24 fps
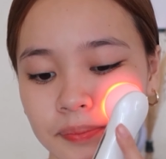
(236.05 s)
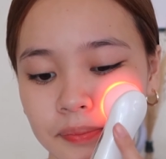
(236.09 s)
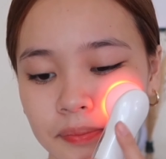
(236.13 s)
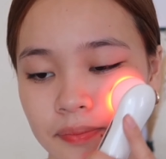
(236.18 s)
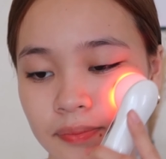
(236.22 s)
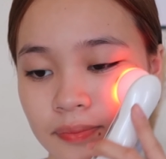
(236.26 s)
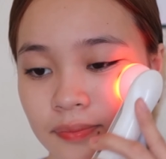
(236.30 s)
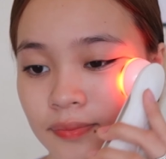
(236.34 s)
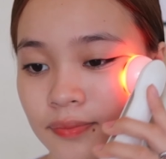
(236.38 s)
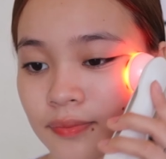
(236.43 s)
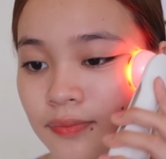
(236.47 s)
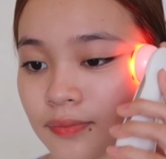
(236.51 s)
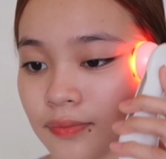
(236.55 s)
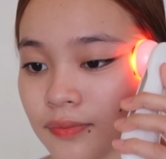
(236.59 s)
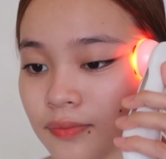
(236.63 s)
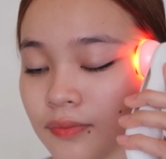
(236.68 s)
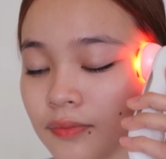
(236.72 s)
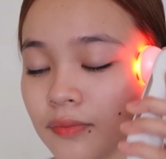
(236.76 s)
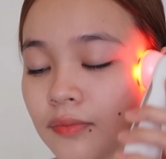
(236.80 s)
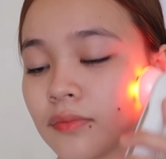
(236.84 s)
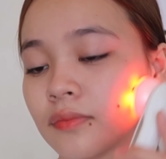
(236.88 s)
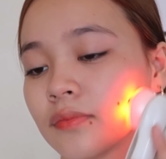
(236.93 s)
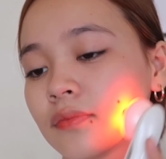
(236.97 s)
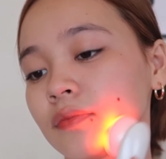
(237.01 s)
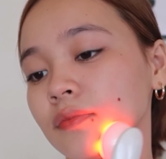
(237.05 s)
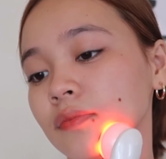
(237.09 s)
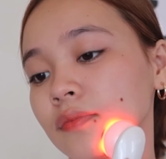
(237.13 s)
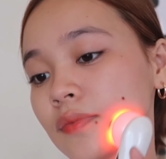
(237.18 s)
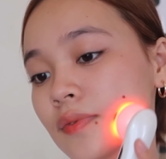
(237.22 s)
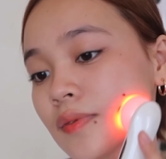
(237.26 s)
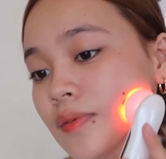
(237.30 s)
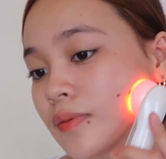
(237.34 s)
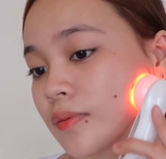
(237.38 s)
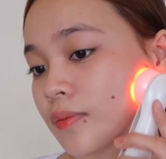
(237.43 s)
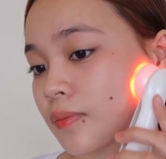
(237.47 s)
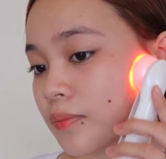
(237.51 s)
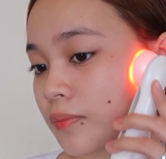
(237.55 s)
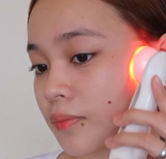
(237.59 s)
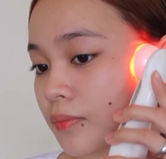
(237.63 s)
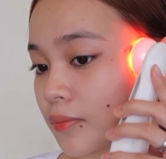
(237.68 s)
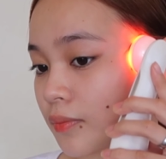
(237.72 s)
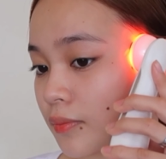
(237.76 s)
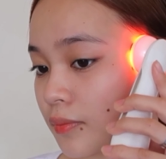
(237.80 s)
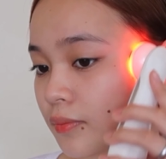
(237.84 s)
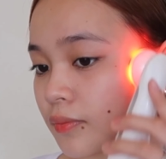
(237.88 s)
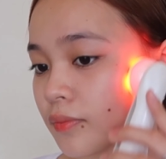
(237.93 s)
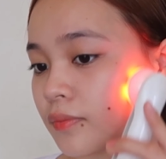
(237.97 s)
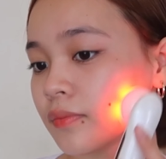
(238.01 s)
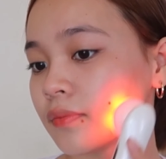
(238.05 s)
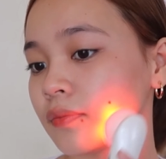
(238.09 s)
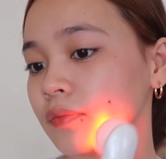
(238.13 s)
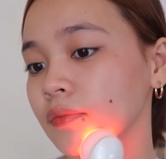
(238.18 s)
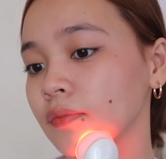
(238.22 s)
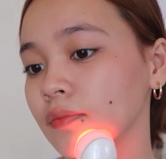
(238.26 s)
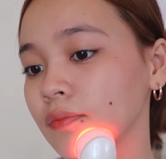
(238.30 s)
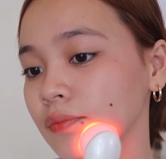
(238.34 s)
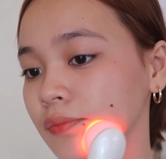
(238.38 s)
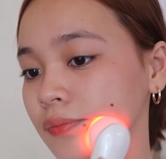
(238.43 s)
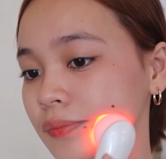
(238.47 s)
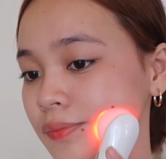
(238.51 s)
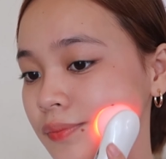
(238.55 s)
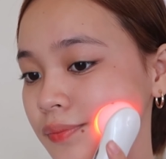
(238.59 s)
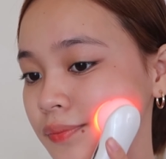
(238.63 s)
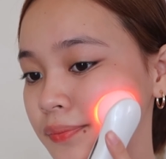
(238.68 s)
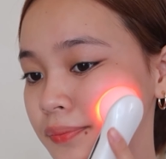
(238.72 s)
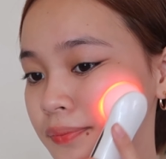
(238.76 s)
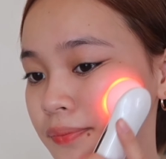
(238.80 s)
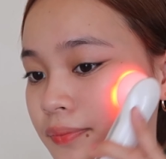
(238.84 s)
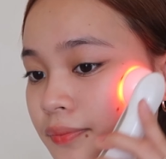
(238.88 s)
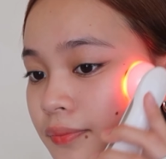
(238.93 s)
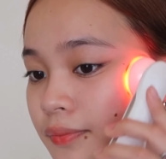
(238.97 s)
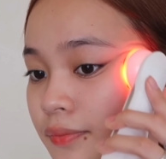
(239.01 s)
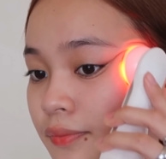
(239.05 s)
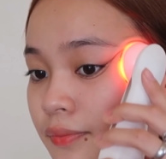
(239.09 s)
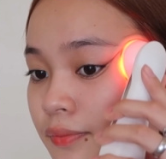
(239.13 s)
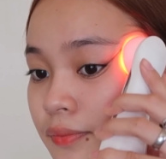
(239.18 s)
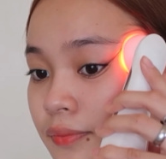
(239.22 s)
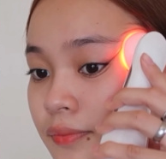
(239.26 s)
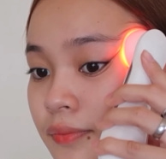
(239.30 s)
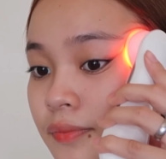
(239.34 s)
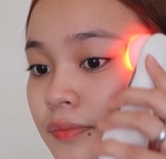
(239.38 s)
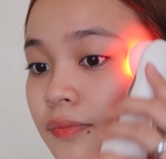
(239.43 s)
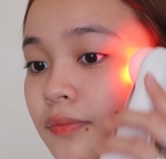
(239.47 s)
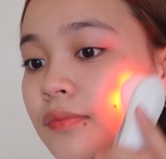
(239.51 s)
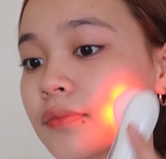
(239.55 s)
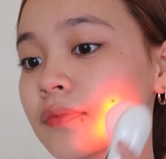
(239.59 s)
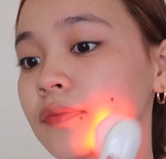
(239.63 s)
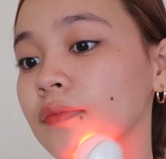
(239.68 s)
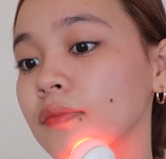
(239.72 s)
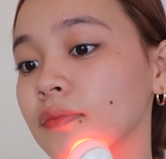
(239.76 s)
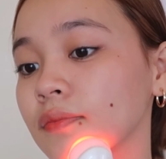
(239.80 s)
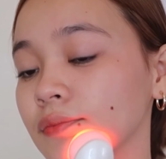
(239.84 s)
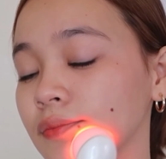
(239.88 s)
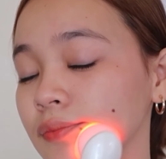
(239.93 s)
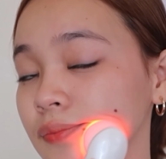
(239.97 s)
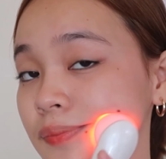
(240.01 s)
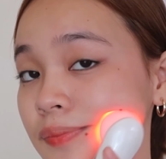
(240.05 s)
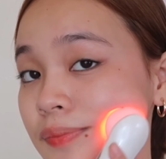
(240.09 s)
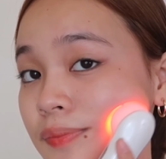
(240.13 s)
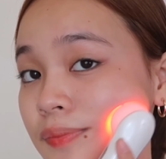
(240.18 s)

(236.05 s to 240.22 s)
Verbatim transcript: Pero first time nyo, try the lowest intensity which is level 1.